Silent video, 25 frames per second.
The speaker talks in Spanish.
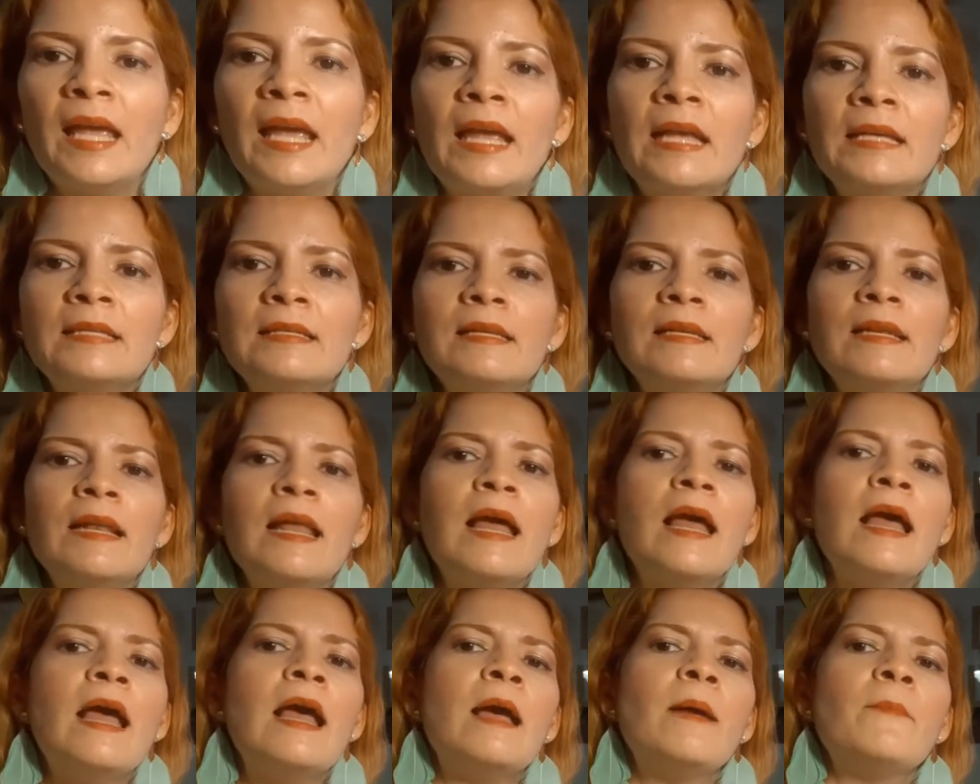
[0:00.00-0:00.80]
es
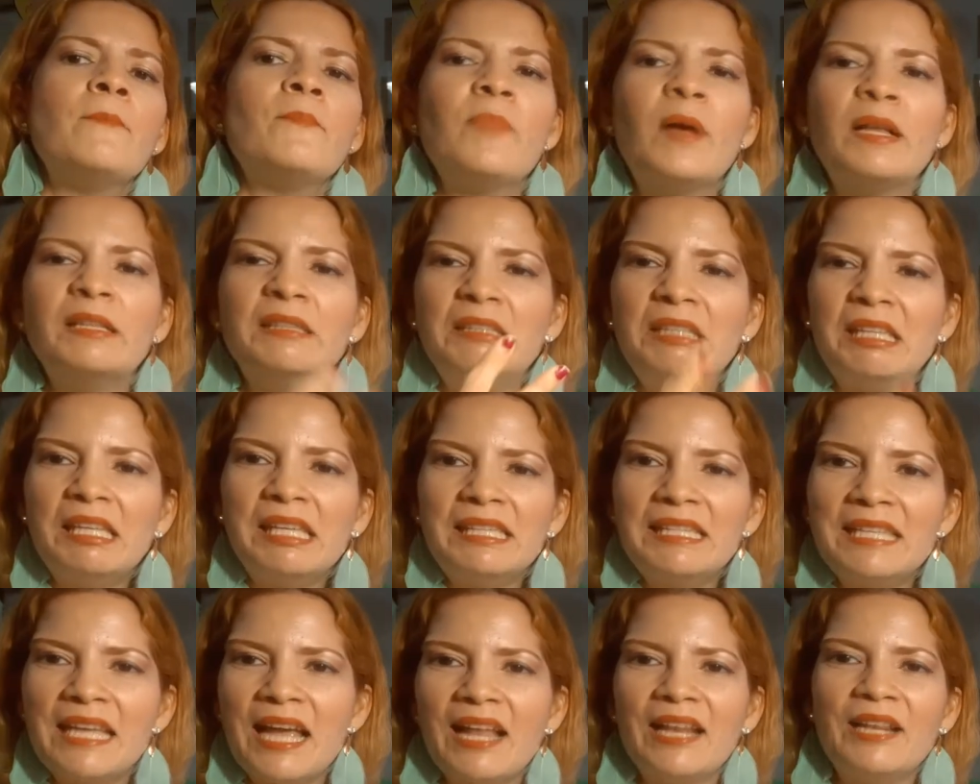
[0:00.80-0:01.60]
la
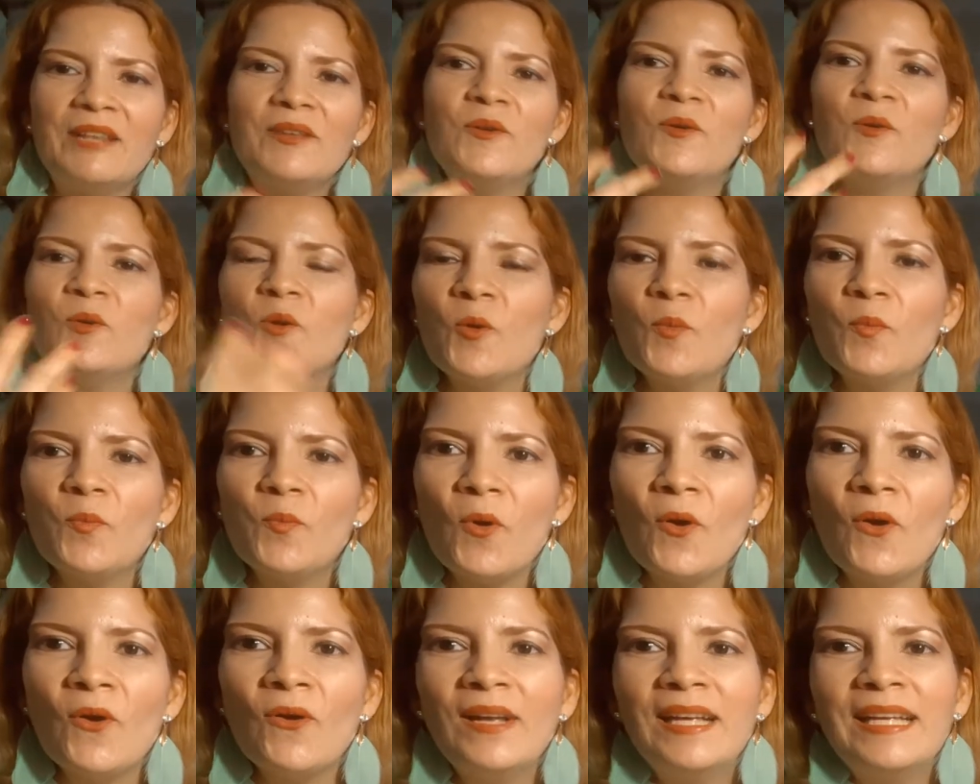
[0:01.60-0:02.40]
pandilla, el
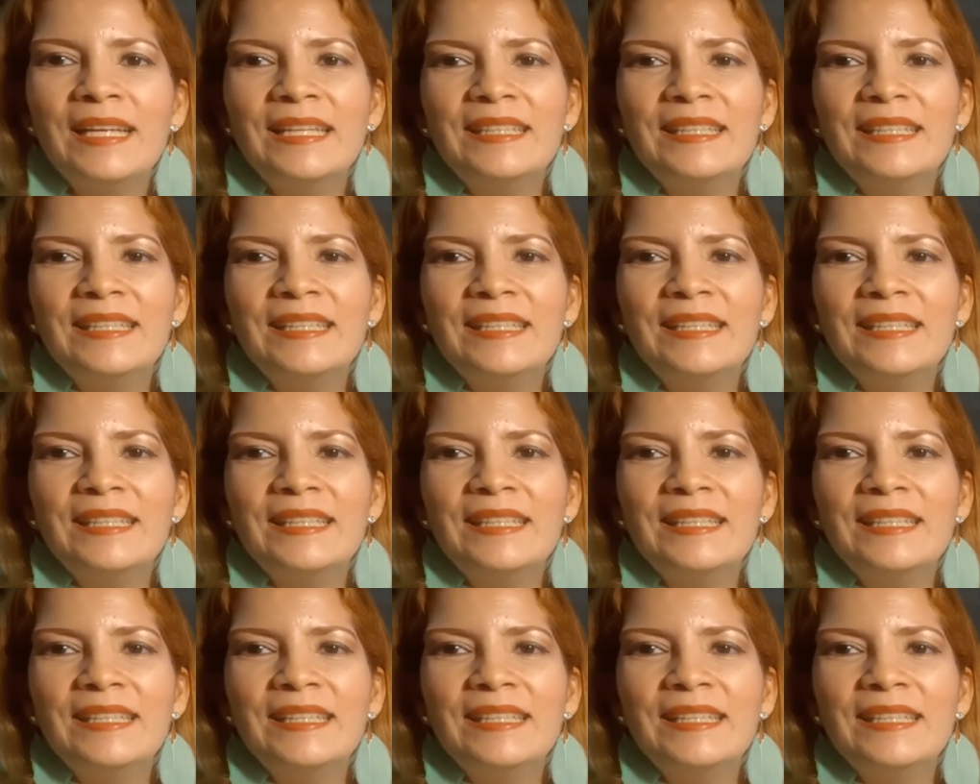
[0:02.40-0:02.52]
grupo